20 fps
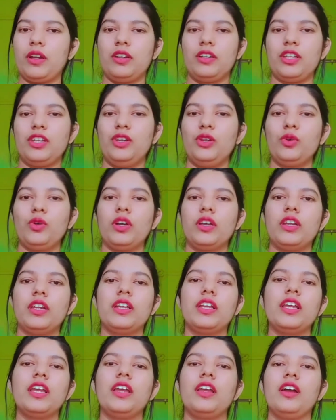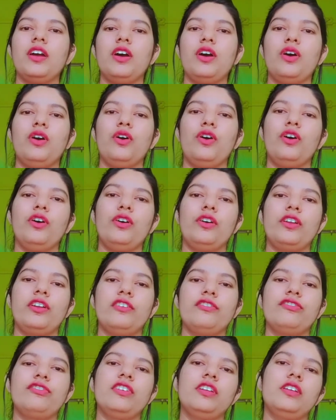कंटिन्यू करेंगे
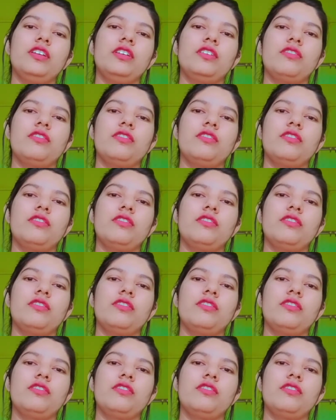और फिर